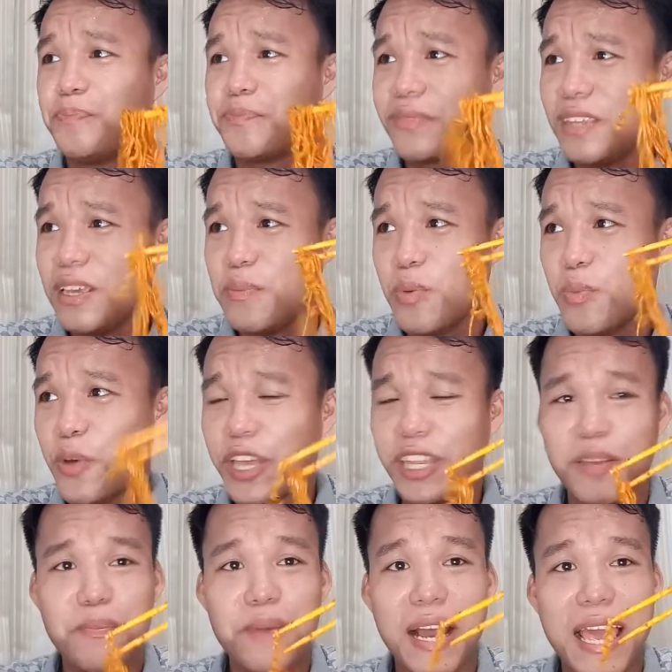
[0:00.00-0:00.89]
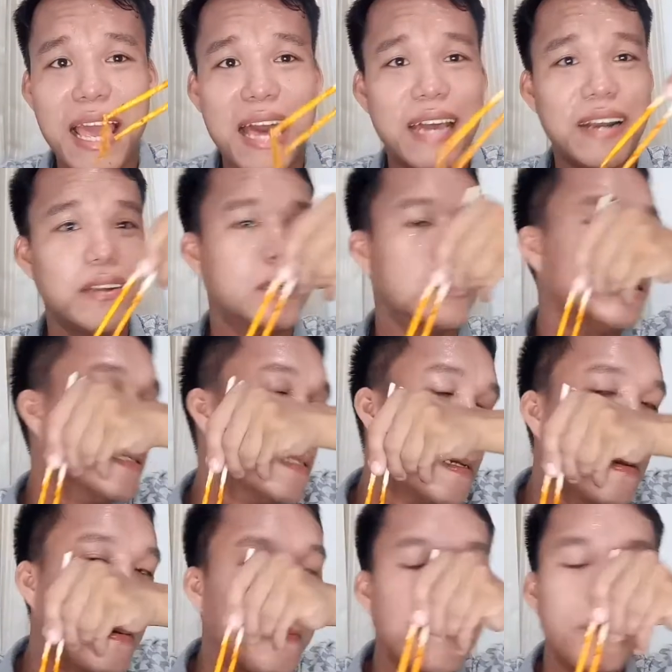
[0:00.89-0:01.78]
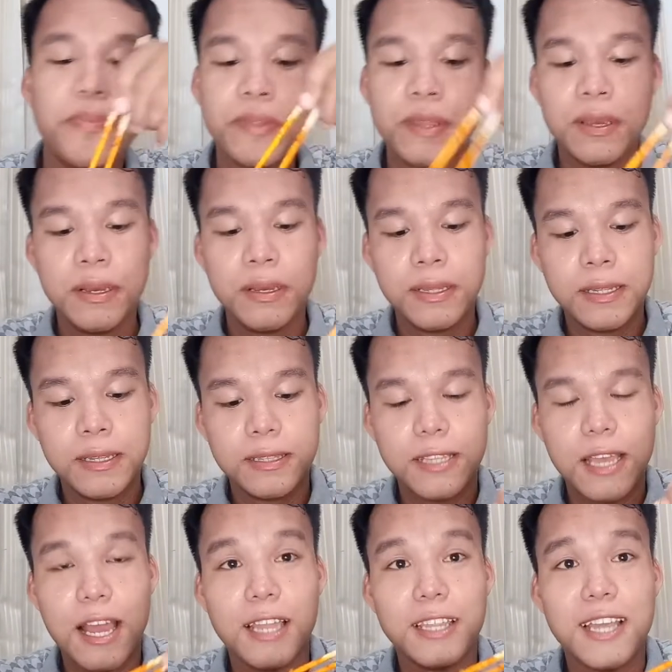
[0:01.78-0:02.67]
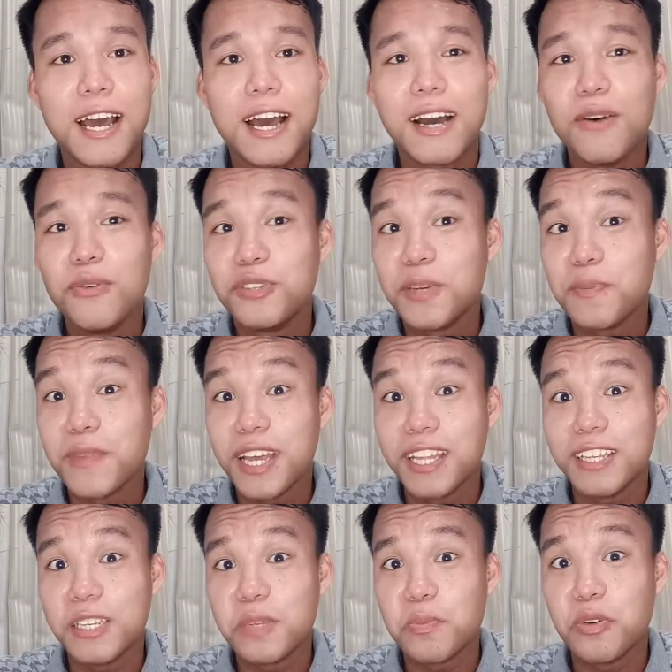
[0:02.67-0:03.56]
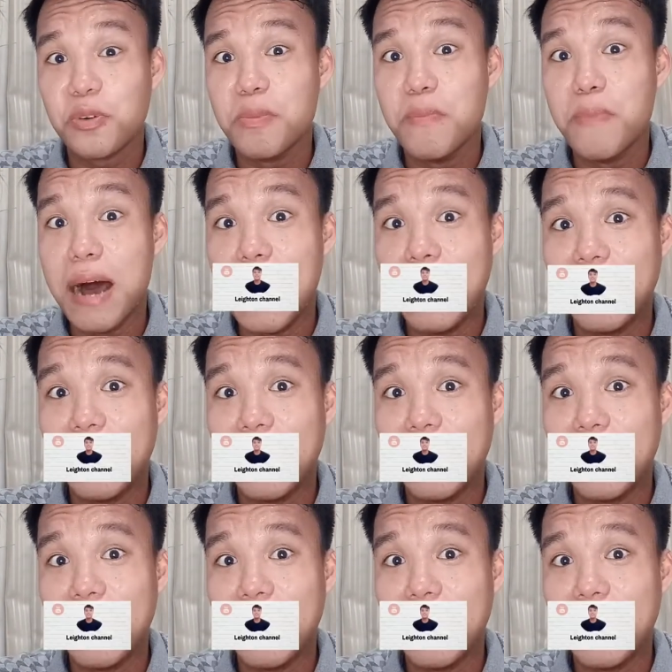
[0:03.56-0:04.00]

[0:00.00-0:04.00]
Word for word: hindi pwede mangyari yun. Dahil nakakausap natin is puro